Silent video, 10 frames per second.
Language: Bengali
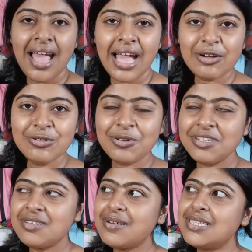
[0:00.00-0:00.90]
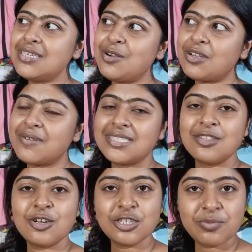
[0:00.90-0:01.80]
এখন ঘড়িতে বাজে নটা বাজতে
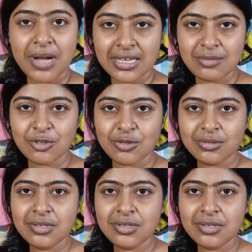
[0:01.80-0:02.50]
দশ বাকি মতো